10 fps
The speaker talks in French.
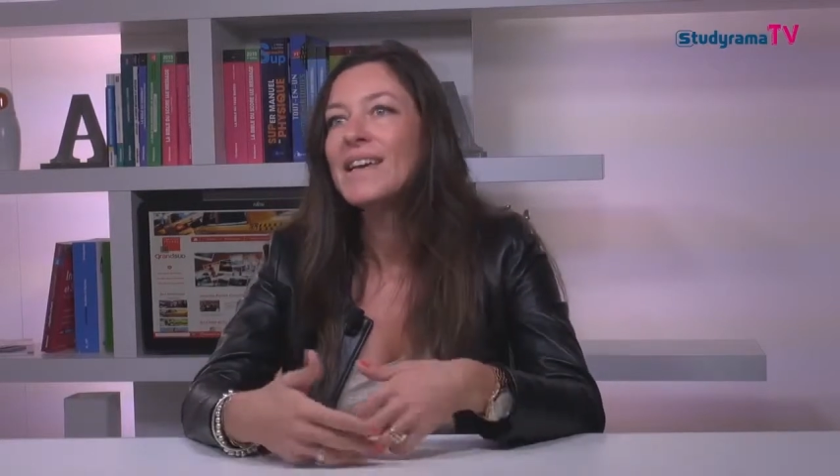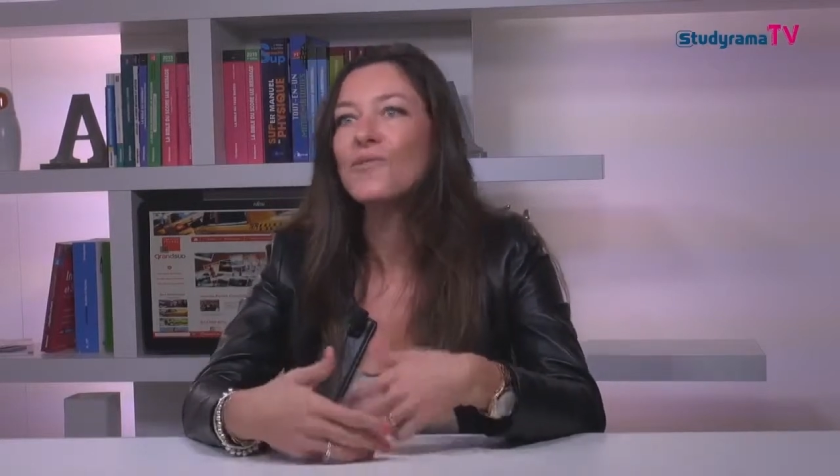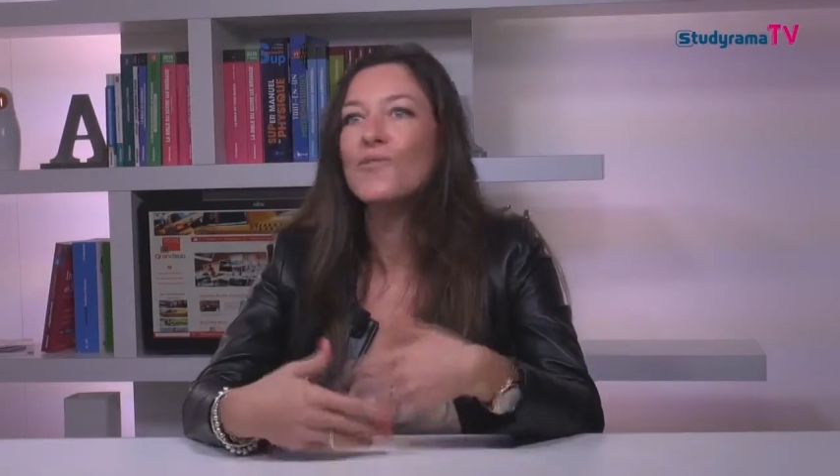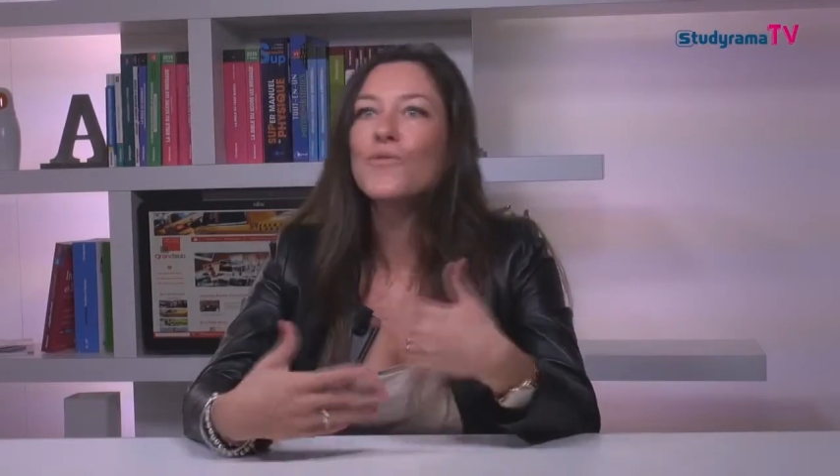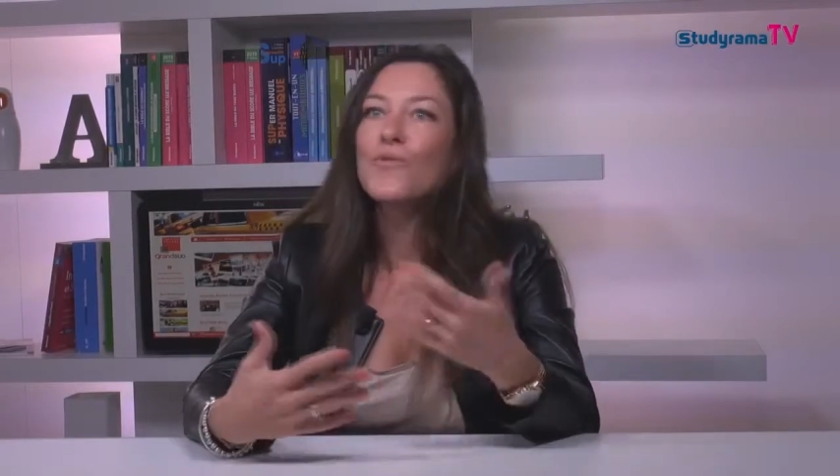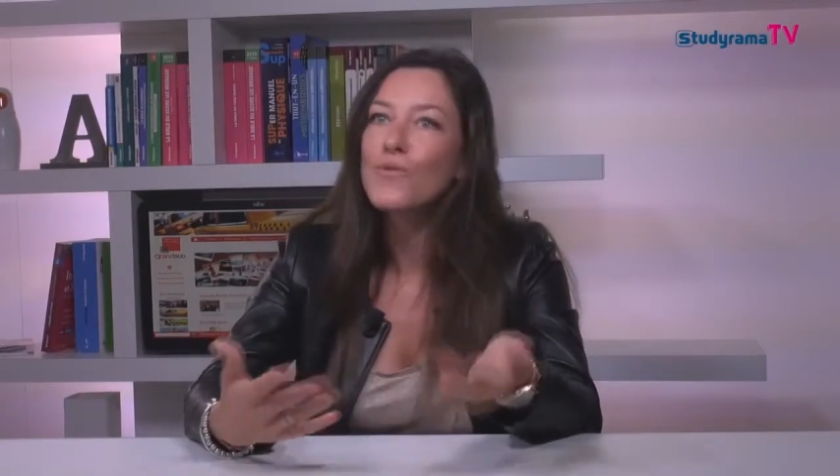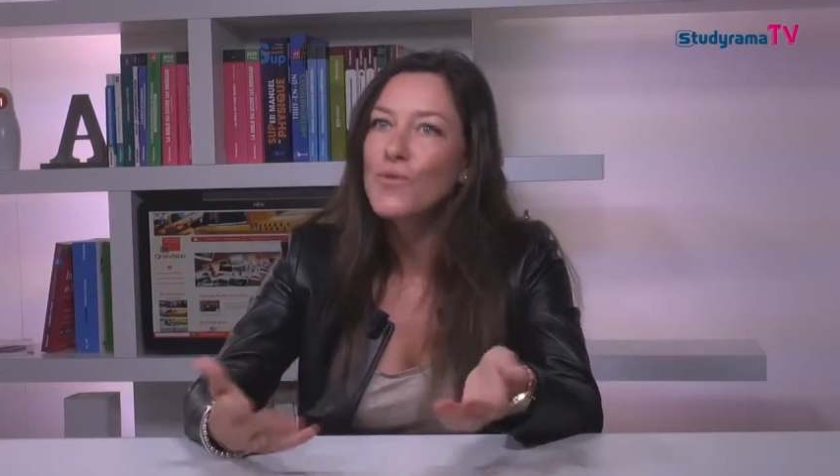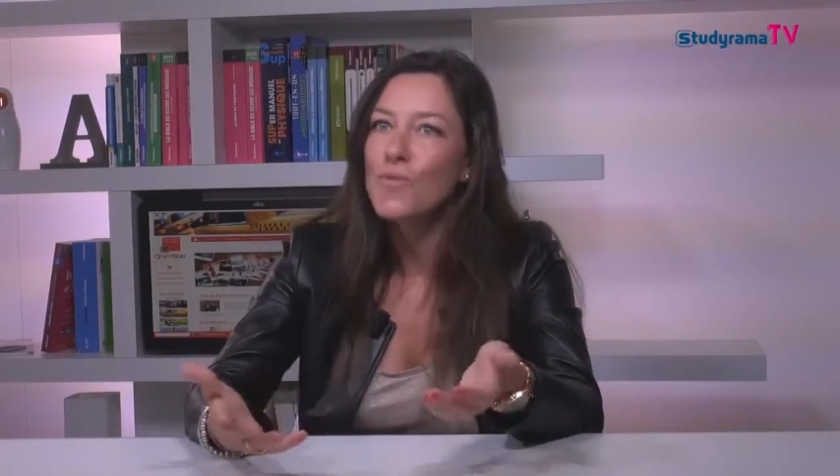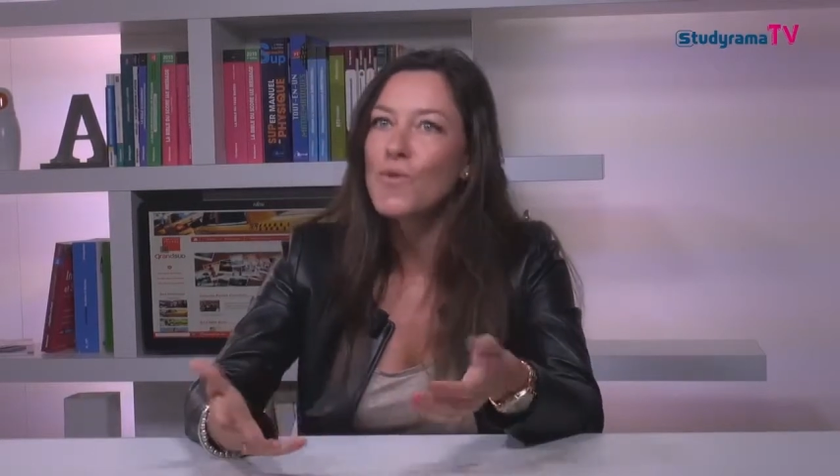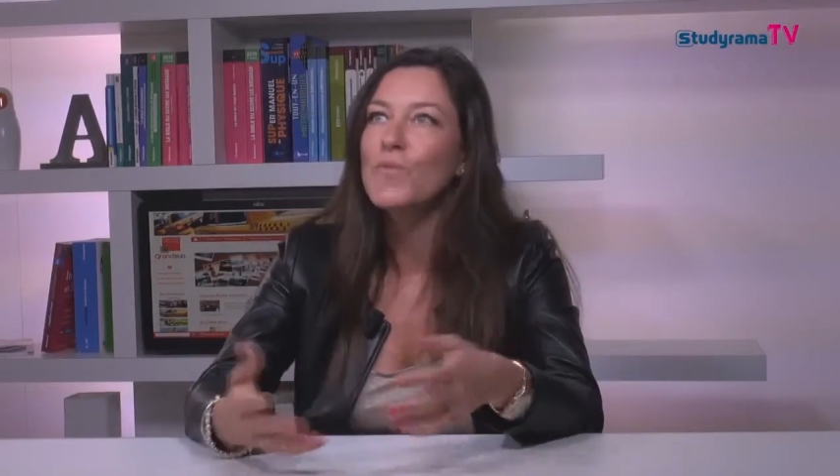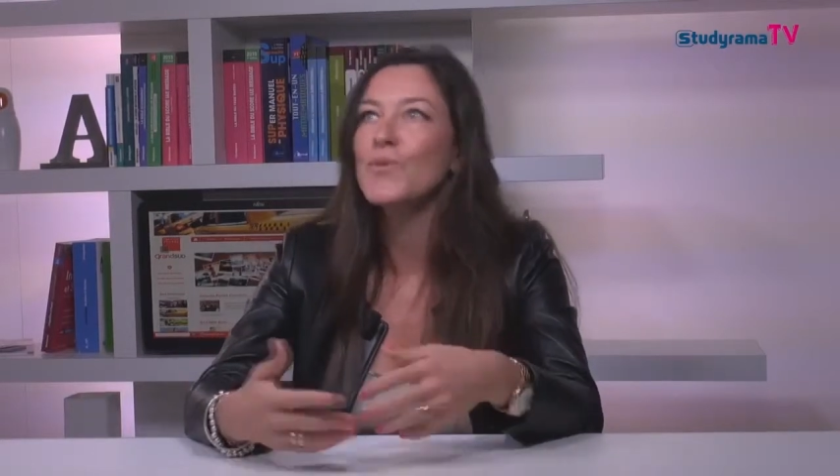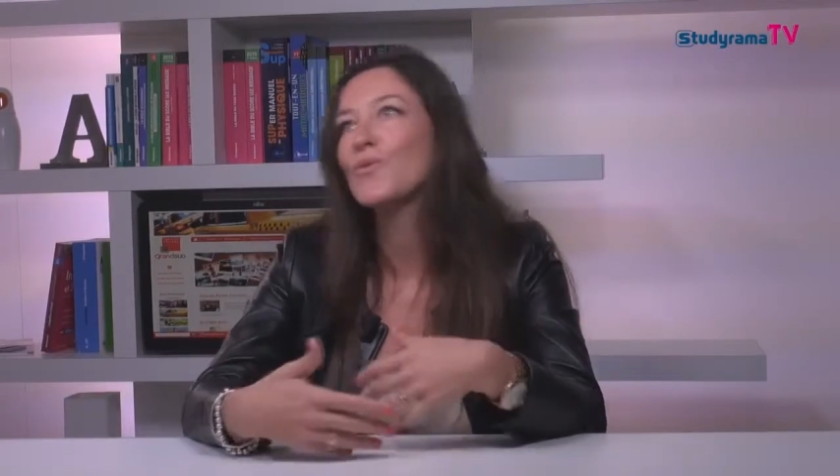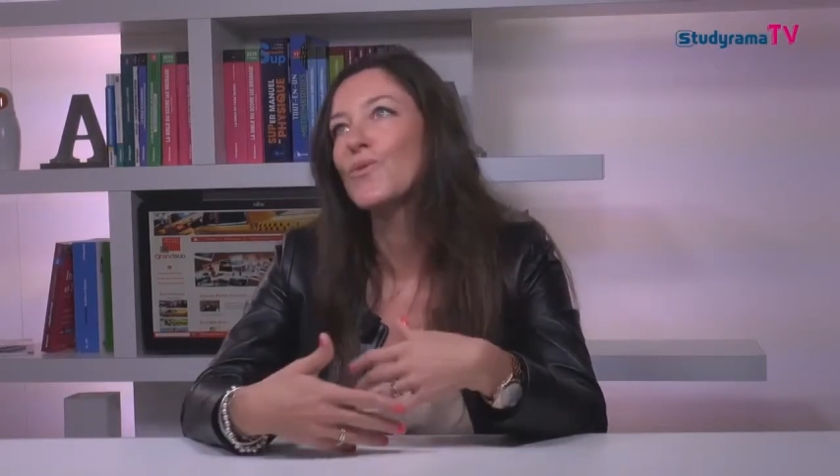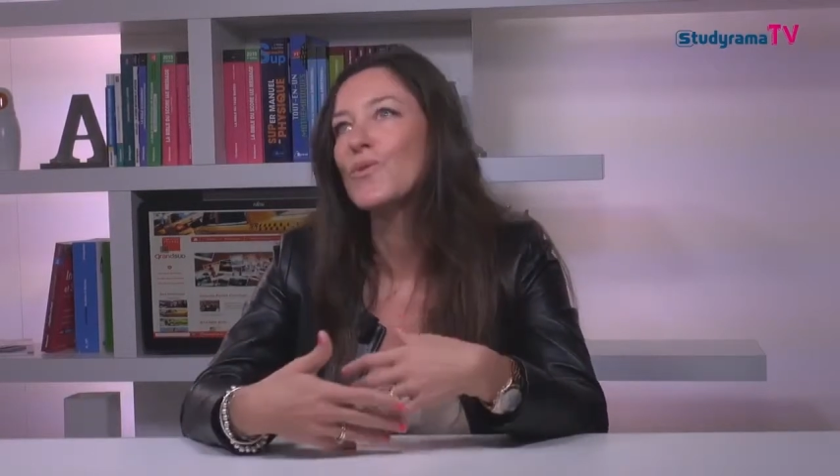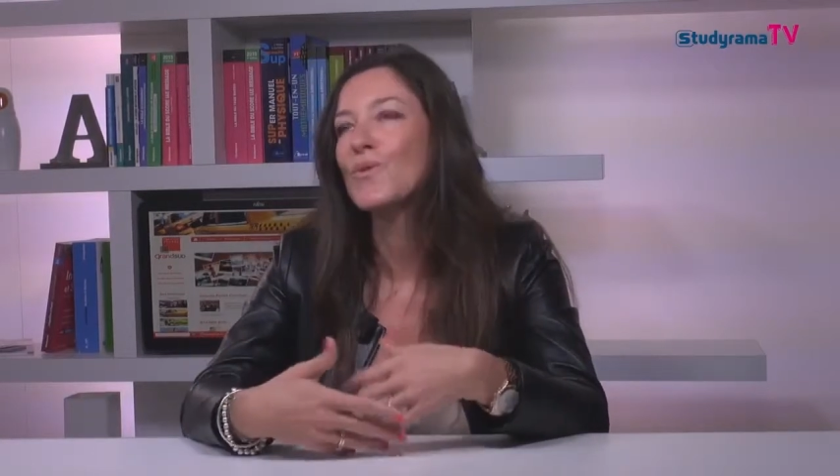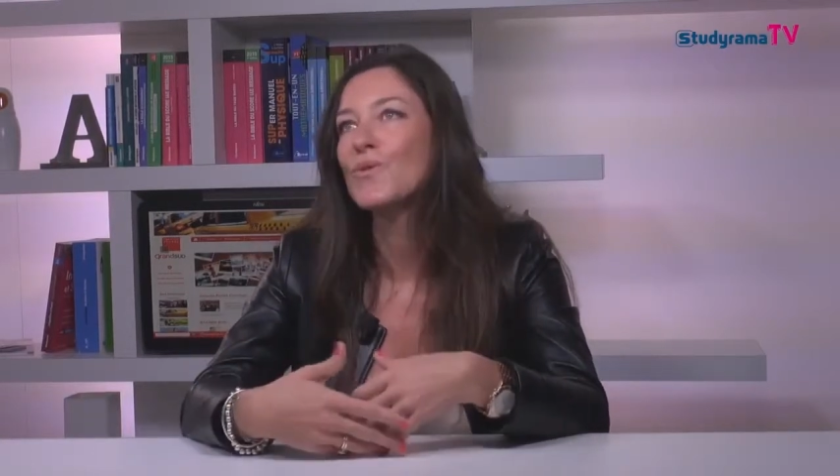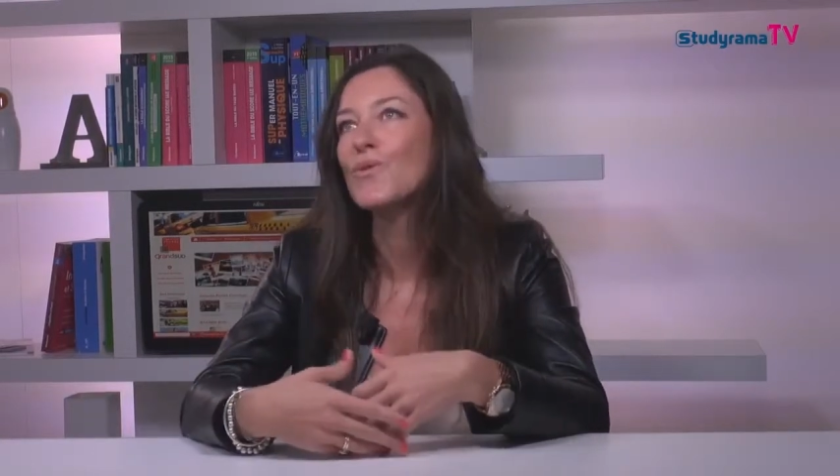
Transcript: et dans notre fonctionnement, puisque euh,